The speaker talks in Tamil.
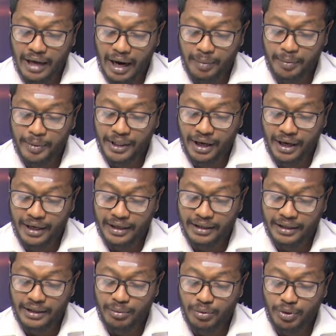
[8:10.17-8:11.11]

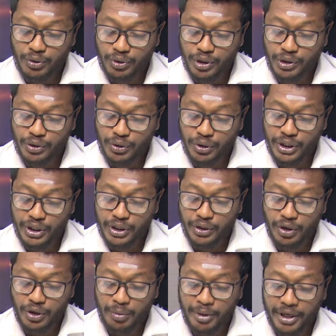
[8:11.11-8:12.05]
நாற்பதாயிரத்தி முன்னூற்றி
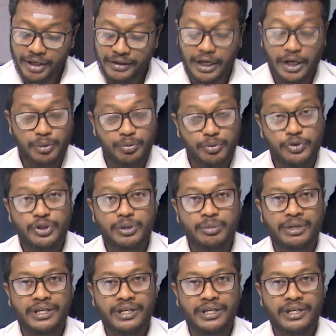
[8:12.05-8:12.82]
தொண்ணூற்றி ஒரு பேர் தடுப்பூசி